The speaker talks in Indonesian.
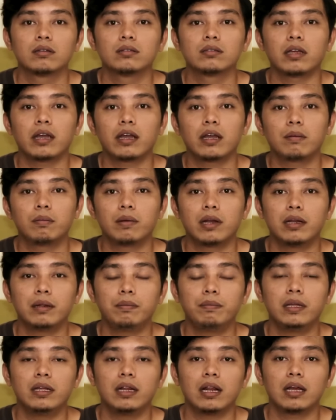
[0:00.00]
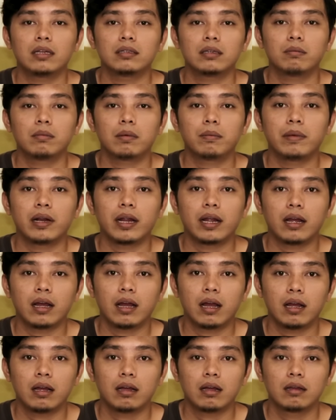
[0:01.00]
saya nggak berani bilang sama
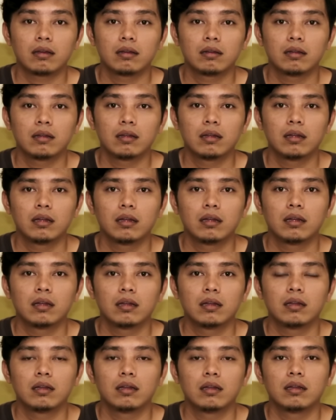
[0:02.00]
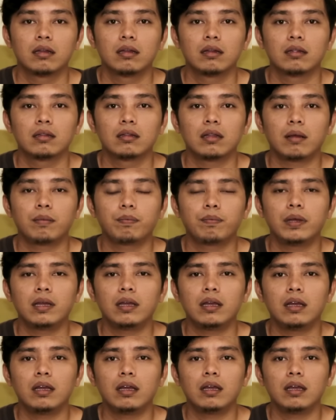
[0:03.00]
mereka
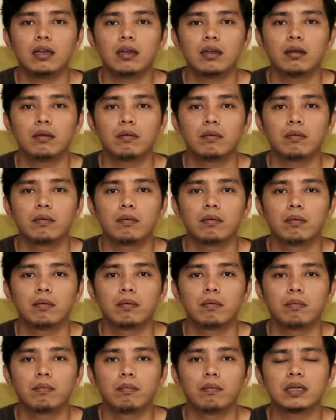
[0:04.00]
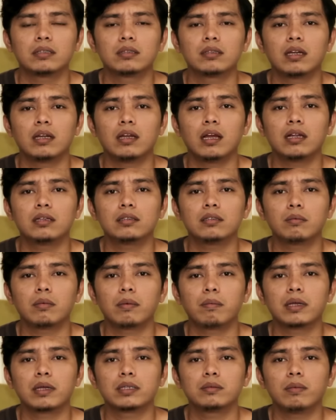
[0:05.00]
tapi Mas Rian
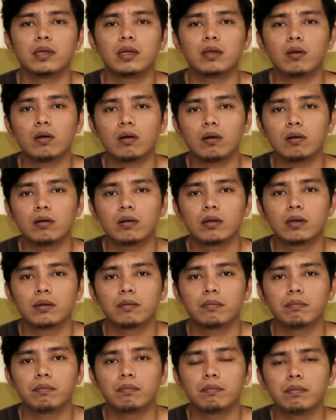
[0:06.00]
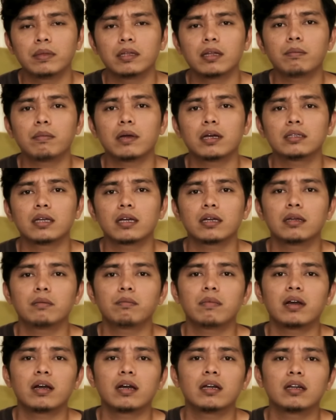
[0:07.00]
sama Mas Miko minta masakin
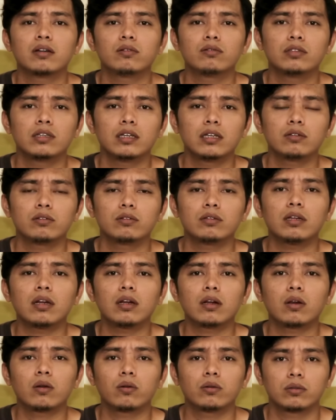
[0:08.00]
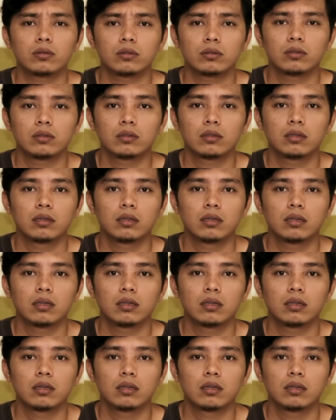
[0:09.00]
makanan kucing itu terus